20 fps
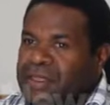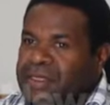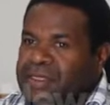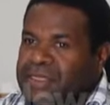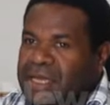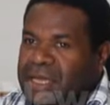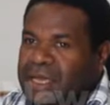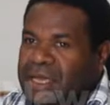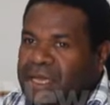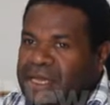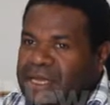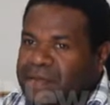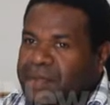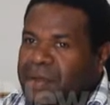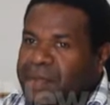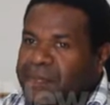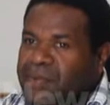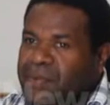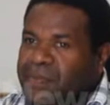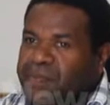sedangkan di
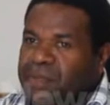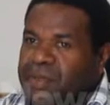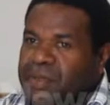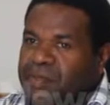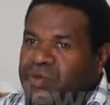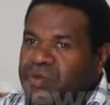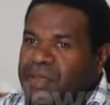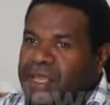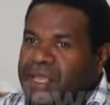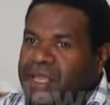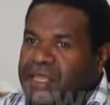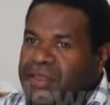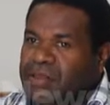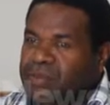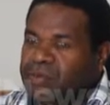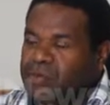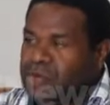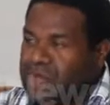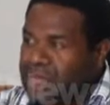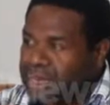Papua punya budaya itu
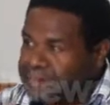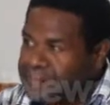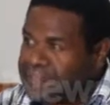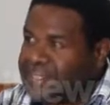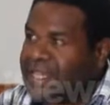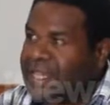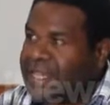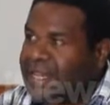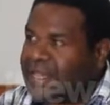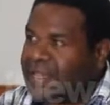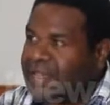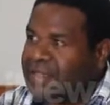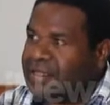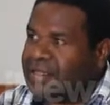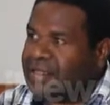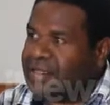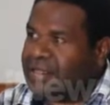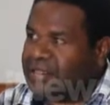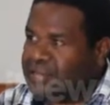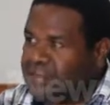budaya bicara
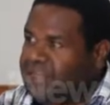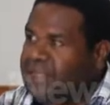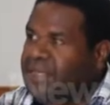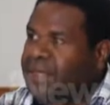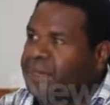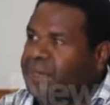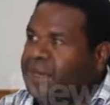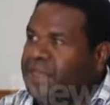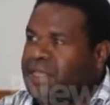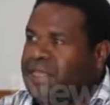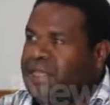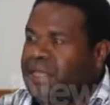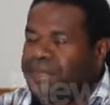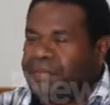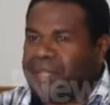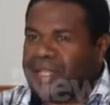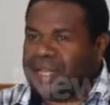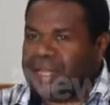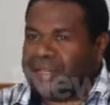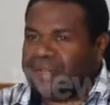itu kita punya tapi
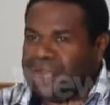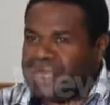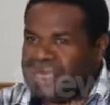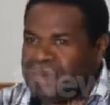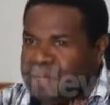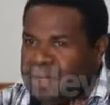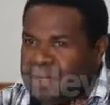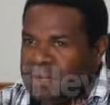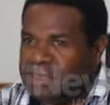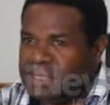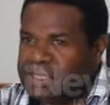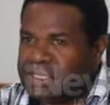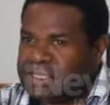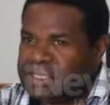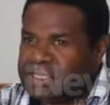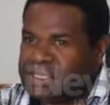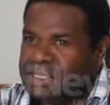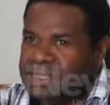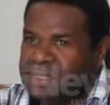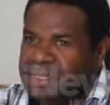yang namanya menulis
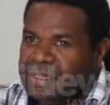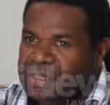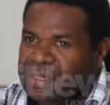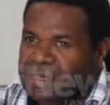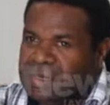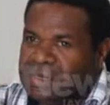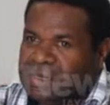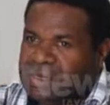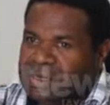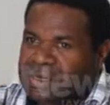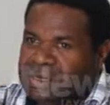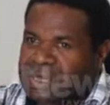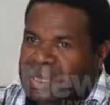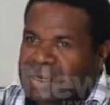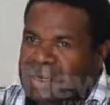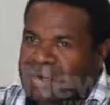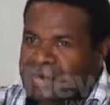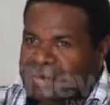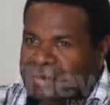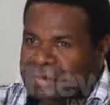dan
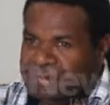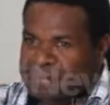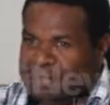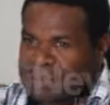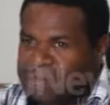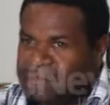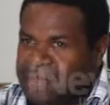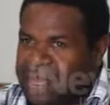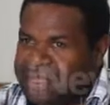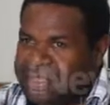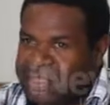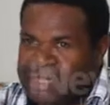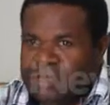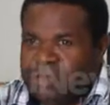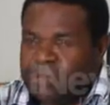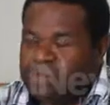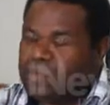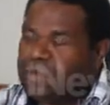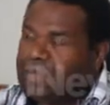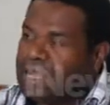membaca
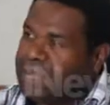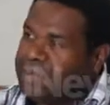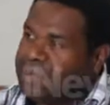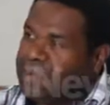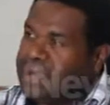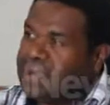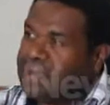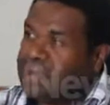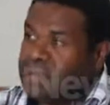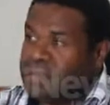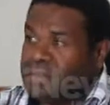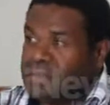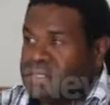itu budaya baru